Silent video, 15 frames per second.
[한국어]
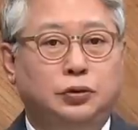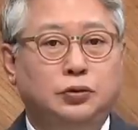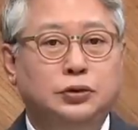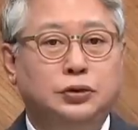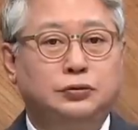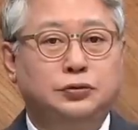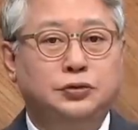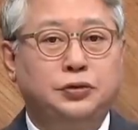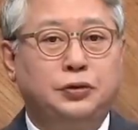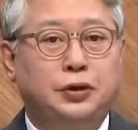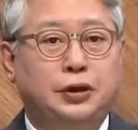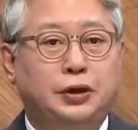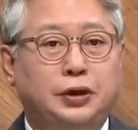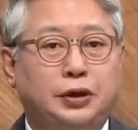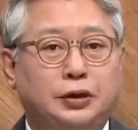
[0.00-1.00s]

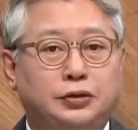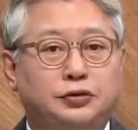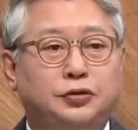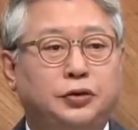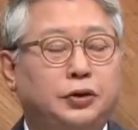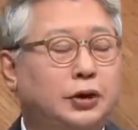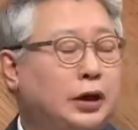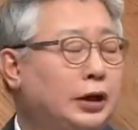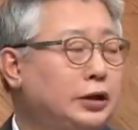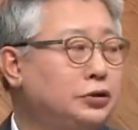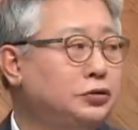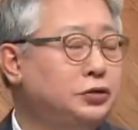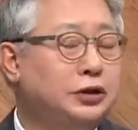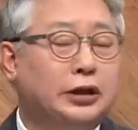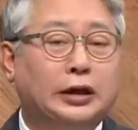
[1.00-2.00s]
돌직구쇼에
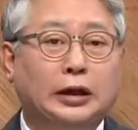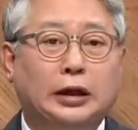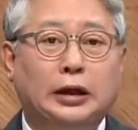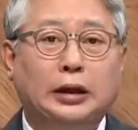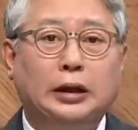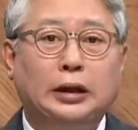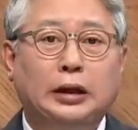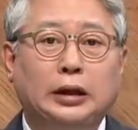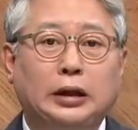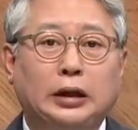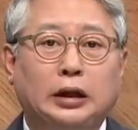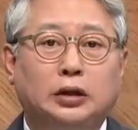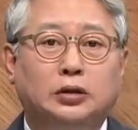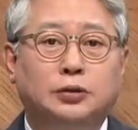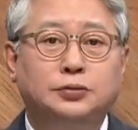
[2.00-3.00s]
출연해가지고 제가 네.
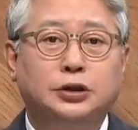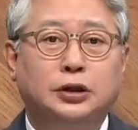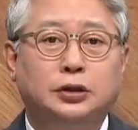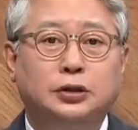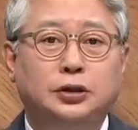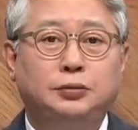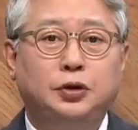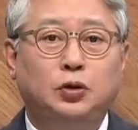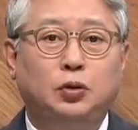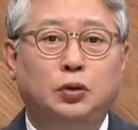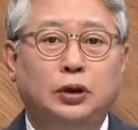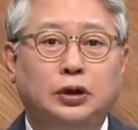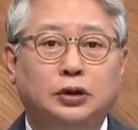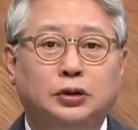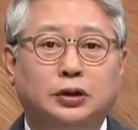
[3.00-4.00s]
아, 검찰은 이미
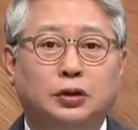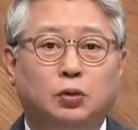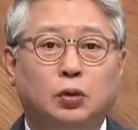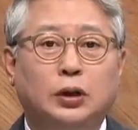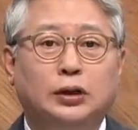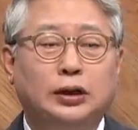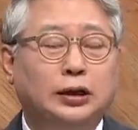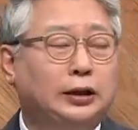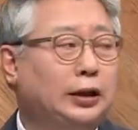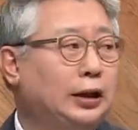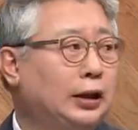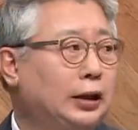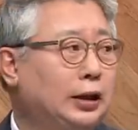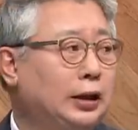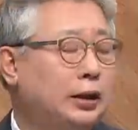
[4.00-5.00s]
호랑이 등에
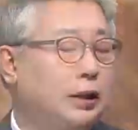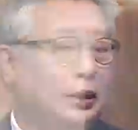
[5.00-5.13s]
올라탔다.